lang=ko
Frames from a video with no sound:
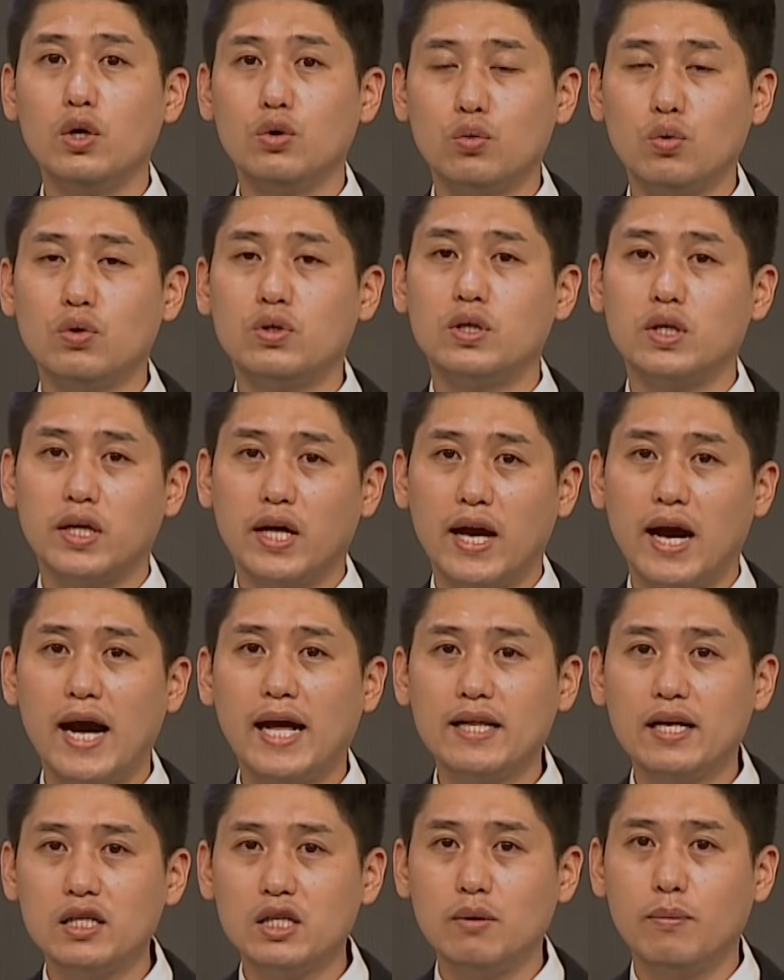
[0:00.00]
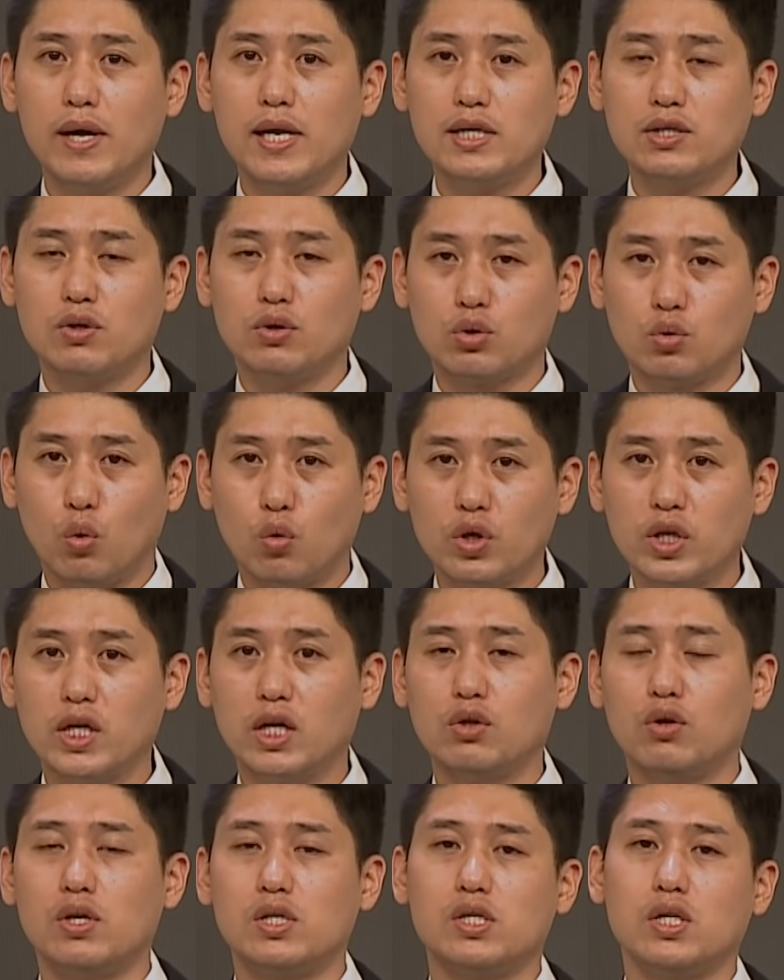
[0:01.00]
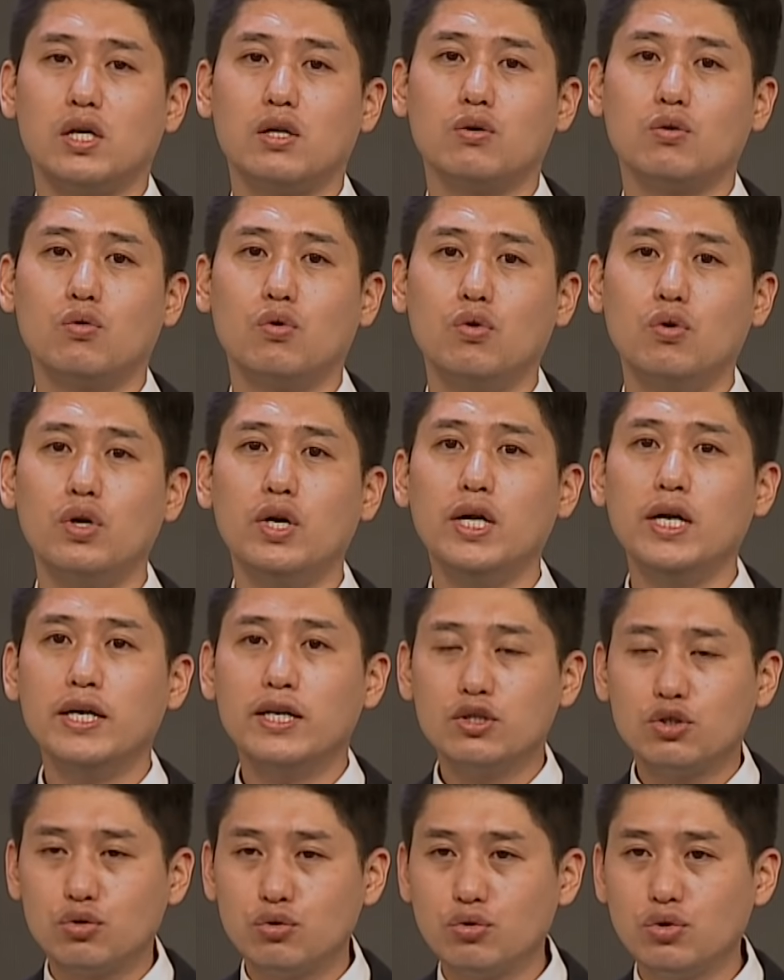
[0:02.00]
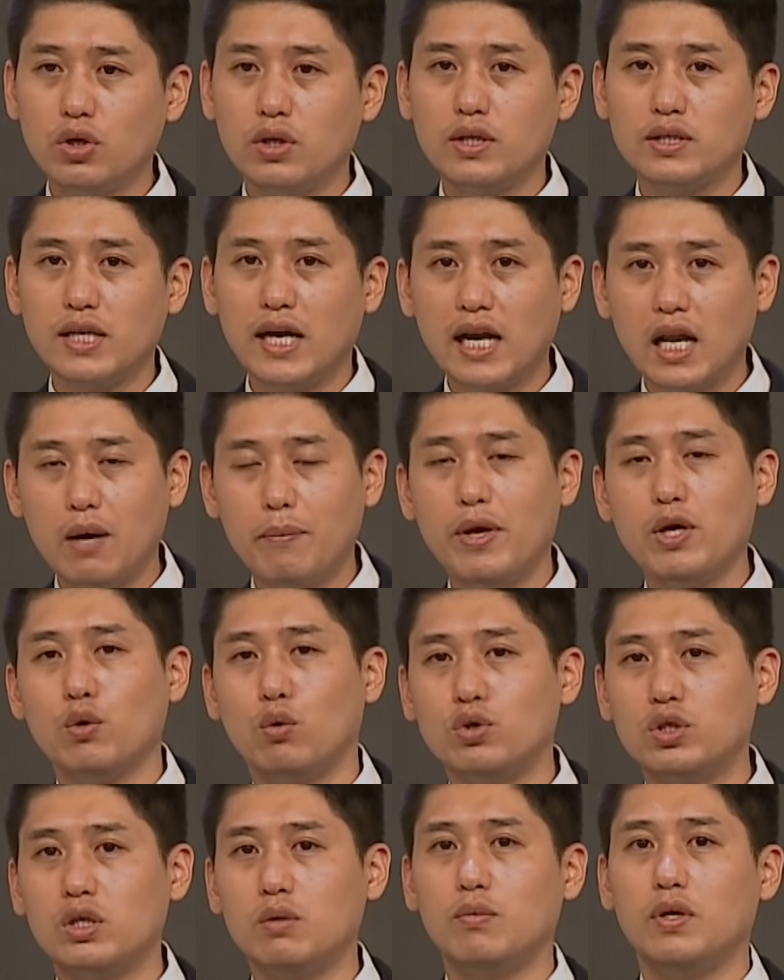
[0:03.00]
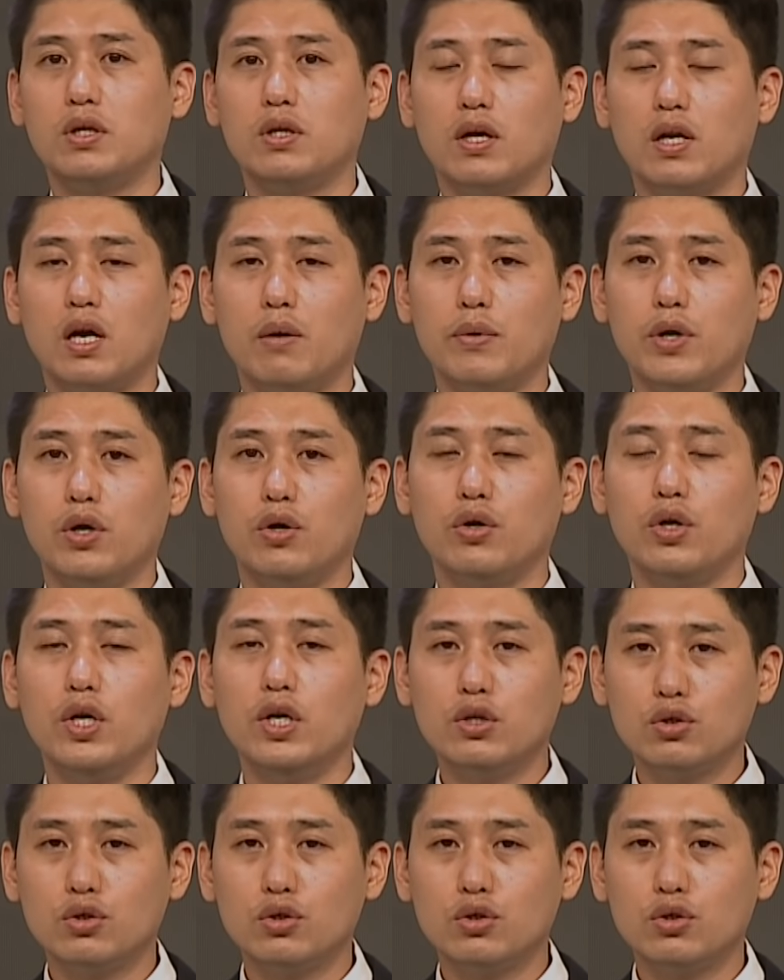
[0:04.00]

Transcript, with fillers: 또 그게 하나님 안에서 동의가 되지 않고 순전한 사람의 욕심이 있다면